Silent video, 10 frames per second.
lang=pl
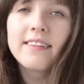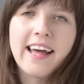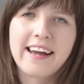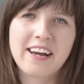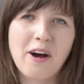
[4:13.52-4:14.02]

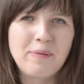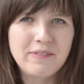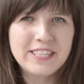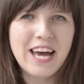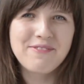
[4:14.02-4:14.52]
Tak,
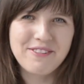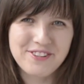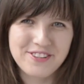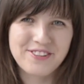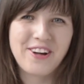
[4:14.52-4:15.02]
opowiedziałam Wam
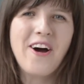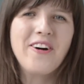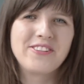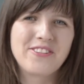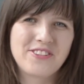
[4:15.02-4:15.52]
wszystko,
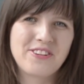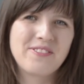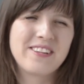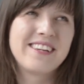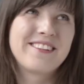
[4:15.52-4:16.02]

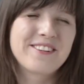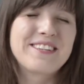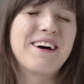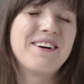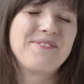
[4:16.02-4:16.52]
e, co
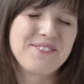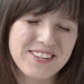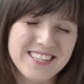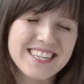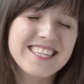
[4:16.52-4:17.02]
chciałam
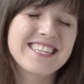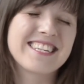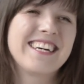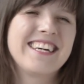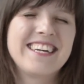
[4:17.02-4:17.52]
powiedzieć,
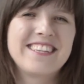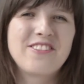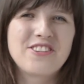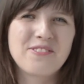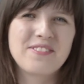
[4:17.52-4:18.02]

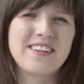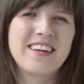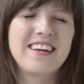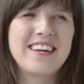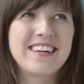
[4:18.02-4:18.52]

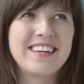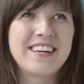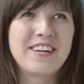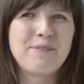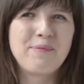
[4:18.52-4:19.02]
dotyczące
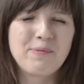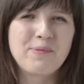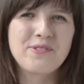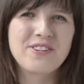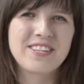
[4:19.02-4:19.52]

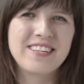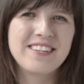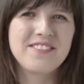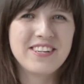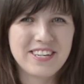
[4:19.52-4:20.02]

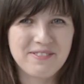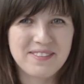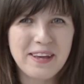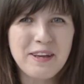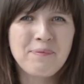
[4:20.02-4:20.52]
podpuszczki
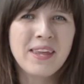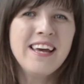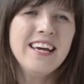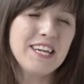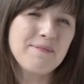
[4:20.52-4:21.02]
zwierzęcej
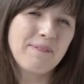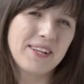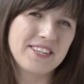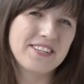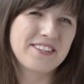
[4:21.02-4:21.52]
i mam
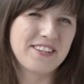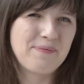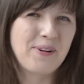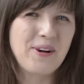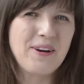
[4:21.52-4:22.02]
nadzieję, że
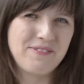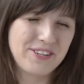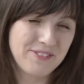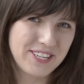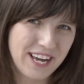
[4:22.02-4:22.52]
zaspokoiłam
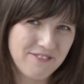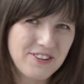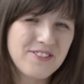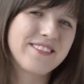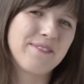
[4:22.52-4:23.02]
Waszą
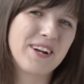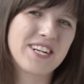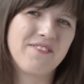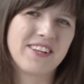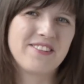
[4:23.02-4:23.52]
ciekawość.
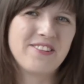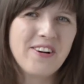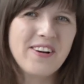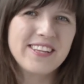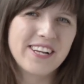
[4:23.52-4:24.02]
Zapraszam Was do
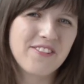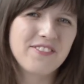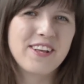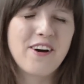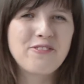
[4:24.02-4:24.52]
kolejnego
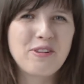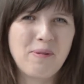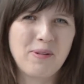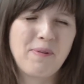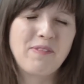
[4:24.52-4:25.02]
wideo, w
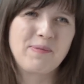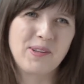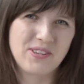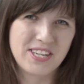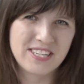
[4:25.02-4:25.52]
którym odpowiem
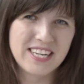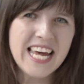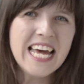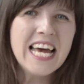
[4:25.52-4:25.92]
troszeczkę